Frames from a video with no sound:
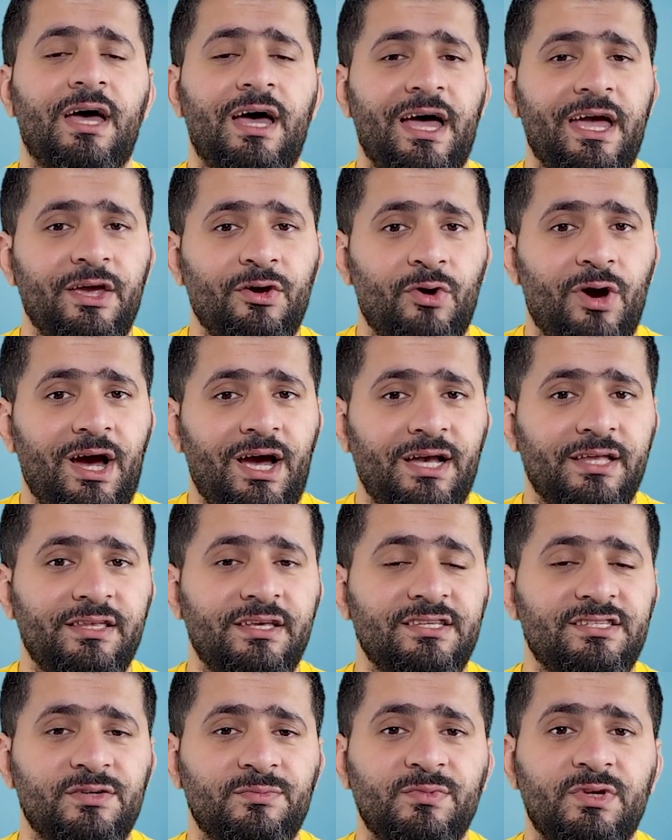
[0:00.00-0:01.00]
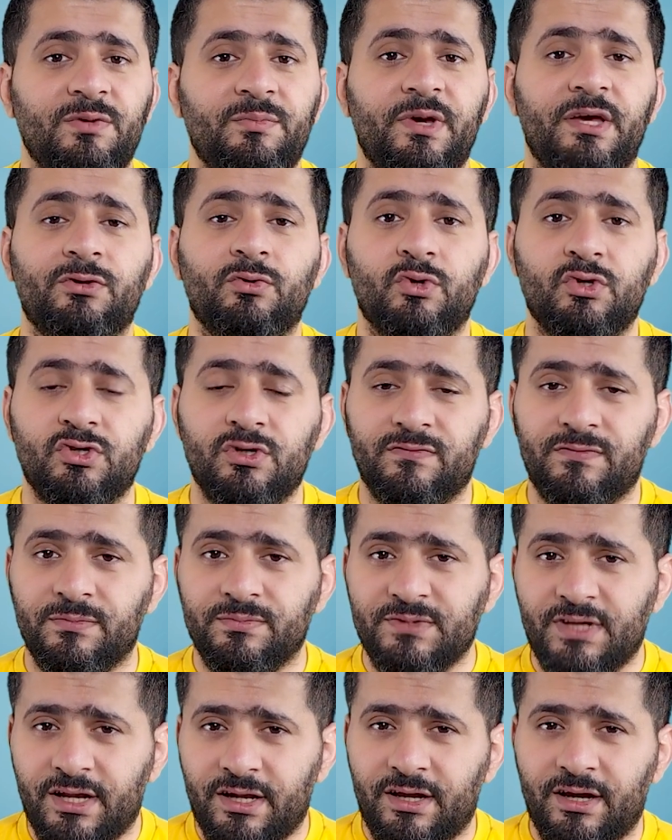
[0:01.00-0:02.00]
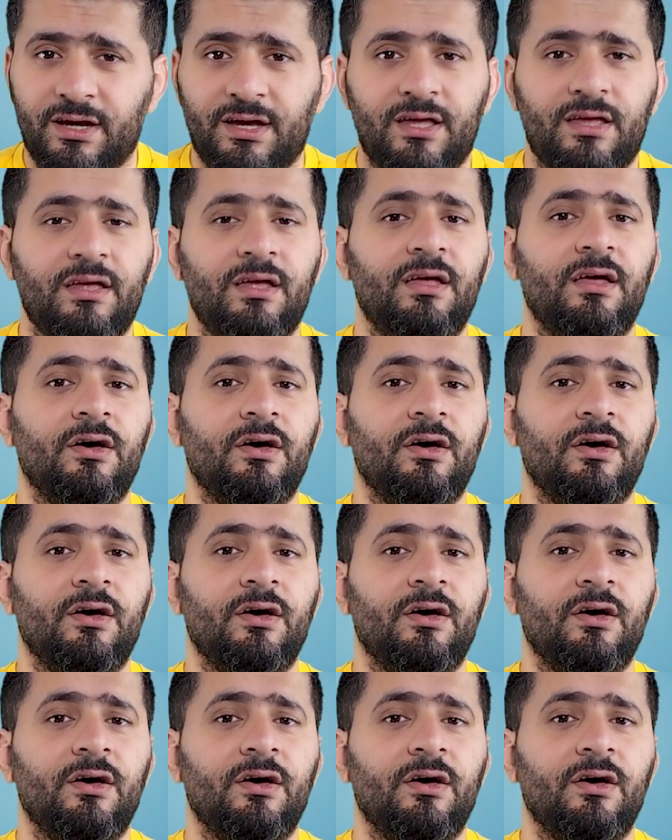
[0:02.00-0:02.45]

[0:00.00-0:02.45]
اي واحد يجي من البيت ويشوف بطريقه